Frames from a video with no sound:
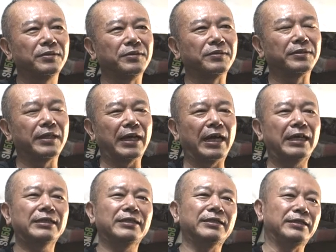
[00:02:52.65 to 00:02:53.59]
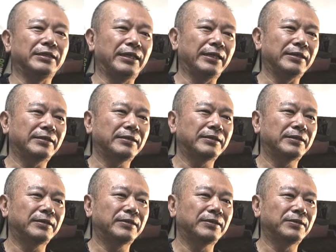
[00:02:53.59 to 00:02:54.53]
言って安易にね、
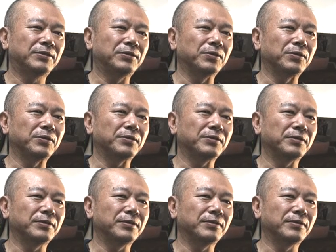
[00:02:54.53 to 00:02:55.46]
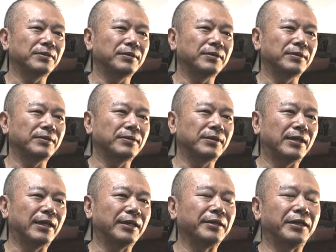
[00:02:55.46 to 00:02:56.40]
その
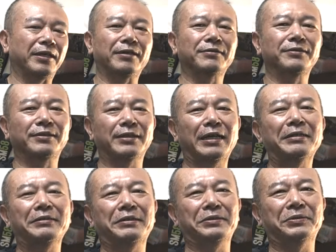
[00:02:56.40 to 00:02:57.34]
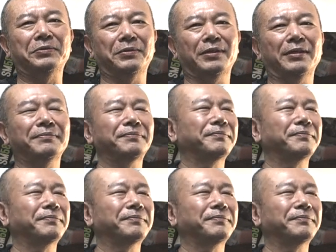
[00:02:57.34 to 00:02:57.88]
判定が覆るでしょうか。